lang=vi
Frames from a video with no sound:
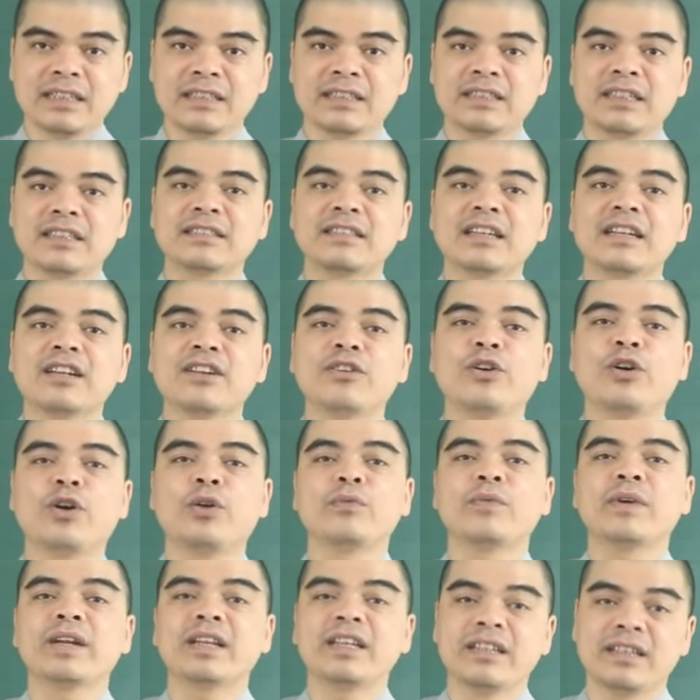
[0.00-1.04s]
sẽ rất
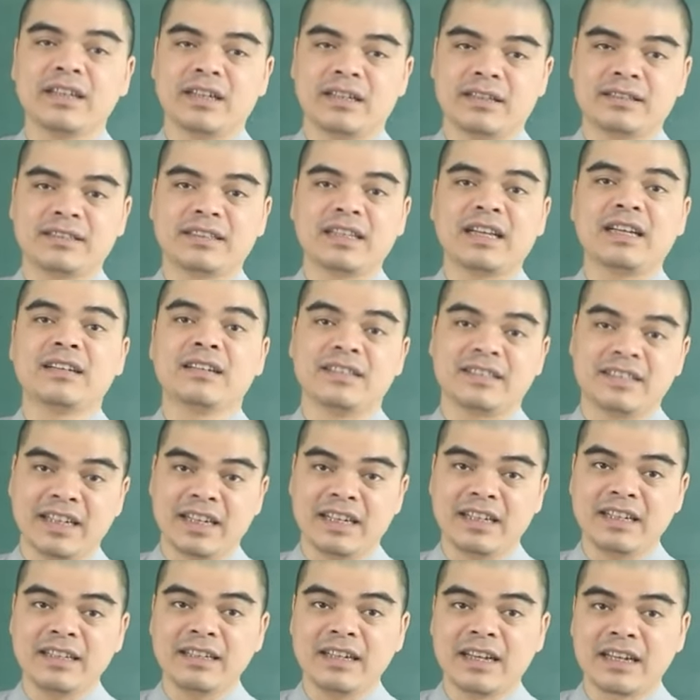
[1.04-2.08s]
khó phát hiện ra lửa
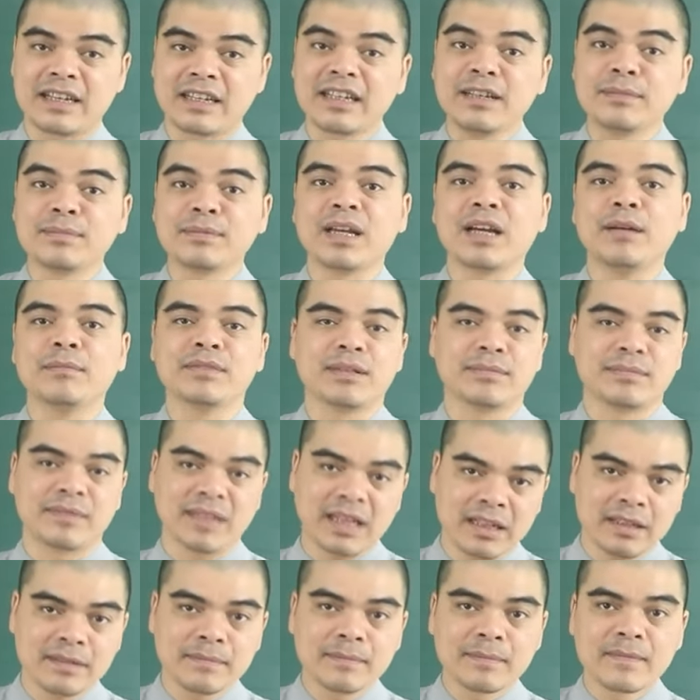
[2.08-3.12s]
cháy để kịp thời mà dập
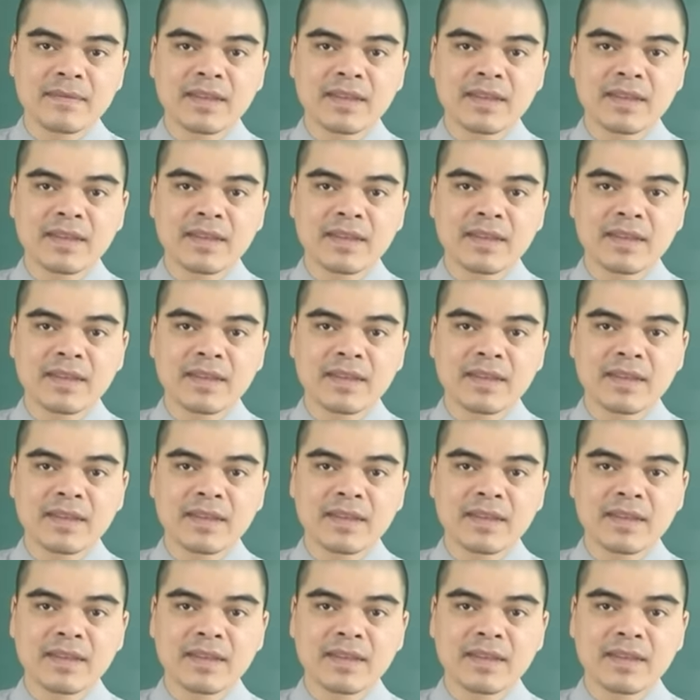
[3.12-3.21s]
tắt.